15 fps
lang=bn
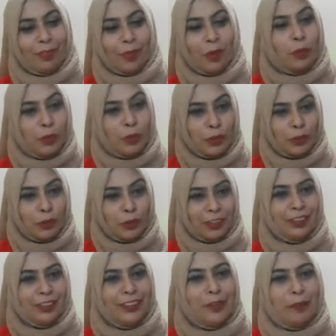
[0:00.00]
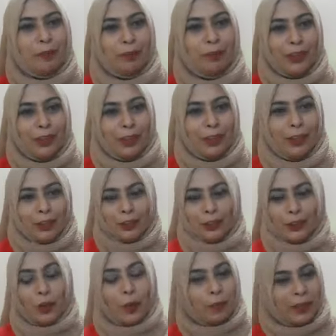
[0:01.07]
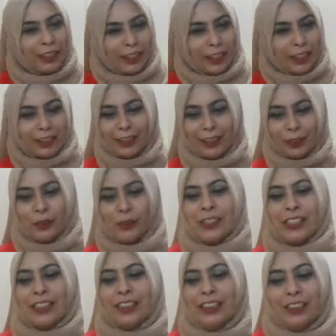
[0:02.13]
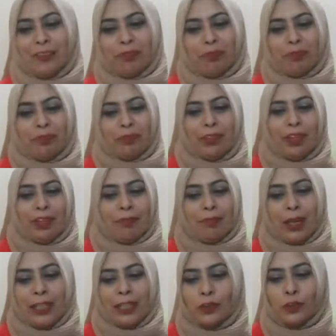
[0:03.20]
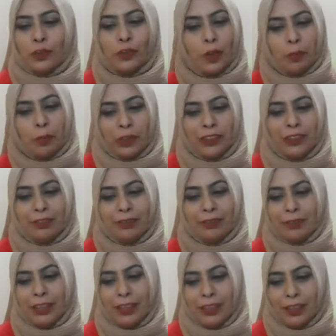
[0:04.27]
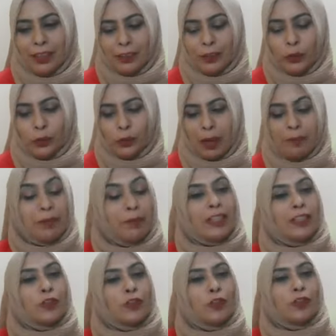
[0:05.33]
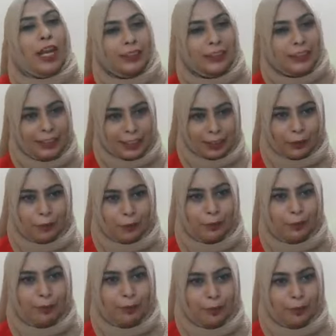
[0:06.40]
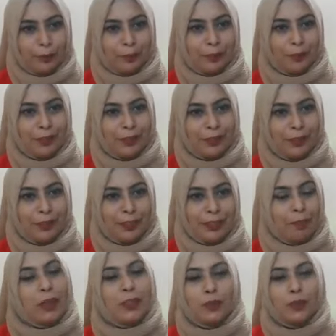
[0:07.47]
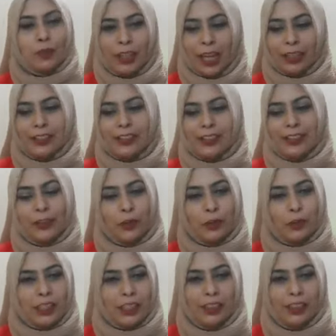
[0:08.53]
অবশ্যই সবার আগে হচ্ছে ব্যস্ত সময় তো আমি ব্যস্ত থাকছি কেন ব্যস্ত থাকছি হচ্ছে